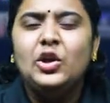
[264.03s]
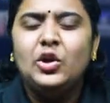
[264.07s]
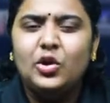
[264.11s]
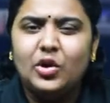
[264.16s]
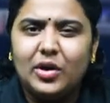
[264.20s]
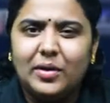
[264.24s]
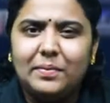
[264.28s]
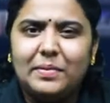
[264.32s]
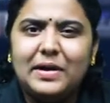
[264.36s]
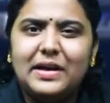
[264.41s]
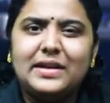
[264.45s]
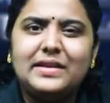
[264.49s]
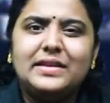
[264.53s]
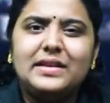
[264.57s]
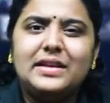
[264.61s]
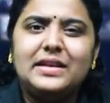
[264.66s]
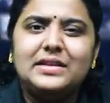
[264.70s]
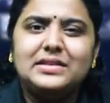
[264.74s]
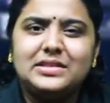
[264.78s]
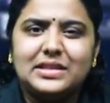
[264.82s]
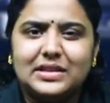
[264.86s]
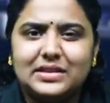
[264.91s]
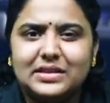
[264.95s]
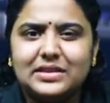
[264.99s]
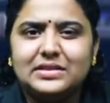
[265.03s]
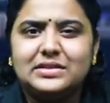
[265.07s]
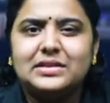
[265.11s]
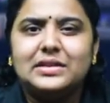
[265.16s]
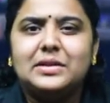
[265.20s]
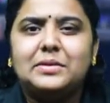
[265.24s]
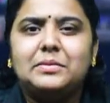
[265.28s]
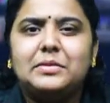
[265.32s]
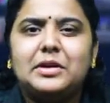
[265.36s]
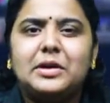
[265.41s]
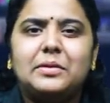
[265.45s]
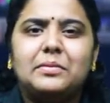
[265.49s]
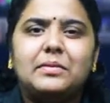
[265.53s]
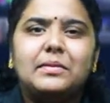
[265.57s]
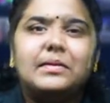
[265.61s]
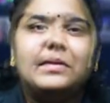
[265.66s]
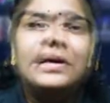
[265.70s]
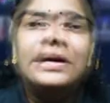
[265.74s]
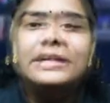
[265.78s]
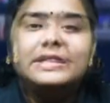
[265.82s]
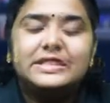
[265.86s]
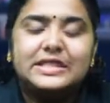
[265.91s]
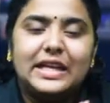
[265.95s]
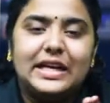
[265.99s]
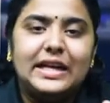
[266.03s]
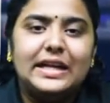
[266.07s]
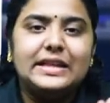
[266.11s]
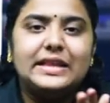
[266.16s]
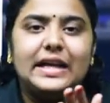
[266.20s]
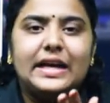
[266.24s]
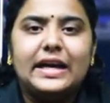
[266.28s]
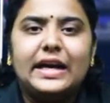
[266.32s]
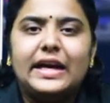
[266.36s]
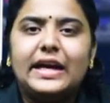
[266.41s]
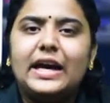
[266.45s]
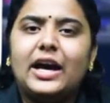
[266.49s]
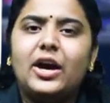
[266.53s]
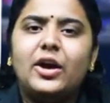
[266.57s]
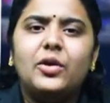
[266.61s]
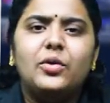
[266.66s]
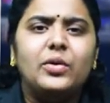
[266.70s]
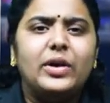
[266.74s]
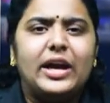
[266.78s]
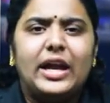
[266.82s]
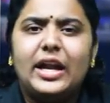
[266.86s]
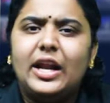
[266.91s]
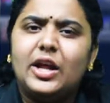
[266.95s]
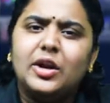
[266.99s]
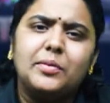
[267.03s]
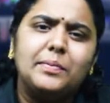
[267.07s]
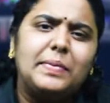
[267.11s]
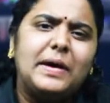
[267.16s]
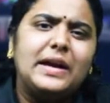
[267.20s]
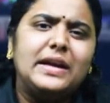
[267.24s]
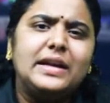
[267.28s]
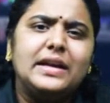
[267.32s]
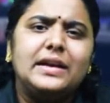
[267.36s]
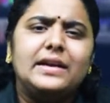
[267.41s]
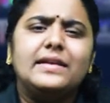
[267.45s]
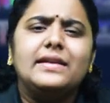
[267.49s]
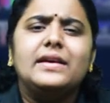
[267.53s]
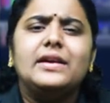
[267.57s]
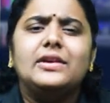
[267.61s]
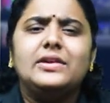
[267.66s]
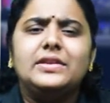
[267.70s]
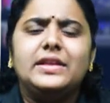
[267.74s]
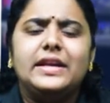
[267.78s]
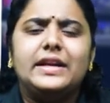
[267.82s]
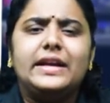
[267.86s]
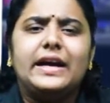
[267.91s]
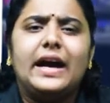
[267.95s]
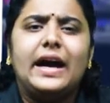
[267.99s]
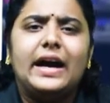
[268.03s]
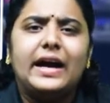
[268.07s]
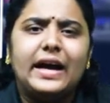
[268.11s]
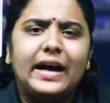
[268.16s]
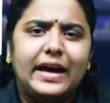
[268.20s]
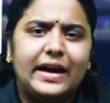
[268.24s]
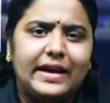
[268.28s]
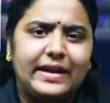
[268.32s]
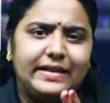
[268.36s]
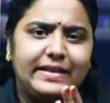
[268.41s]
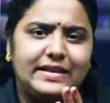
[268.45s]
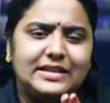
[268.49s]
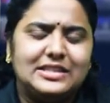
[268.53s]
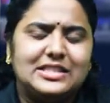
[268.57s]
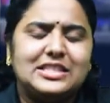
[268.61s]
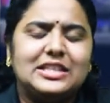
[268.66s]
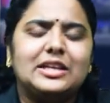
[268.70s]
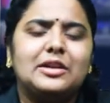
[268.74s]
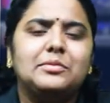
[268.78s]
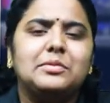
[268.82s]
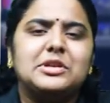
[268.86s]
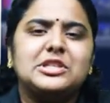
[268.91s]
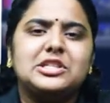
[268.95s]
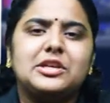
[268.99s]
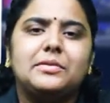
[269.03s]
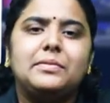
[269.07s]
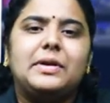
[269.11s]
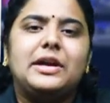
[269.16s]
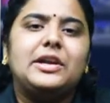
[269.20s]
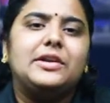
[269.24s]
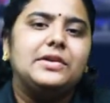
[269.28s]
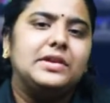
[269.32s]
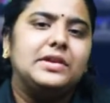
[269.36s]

யுவபாரதி சக்தி சிதம்பரம் செல்ல தங்கையா இவங்க எல்லாரும் பாட்டு எழு எழுதியிருக்காங்க இதில் சின்ன மச்சான் பாட்டை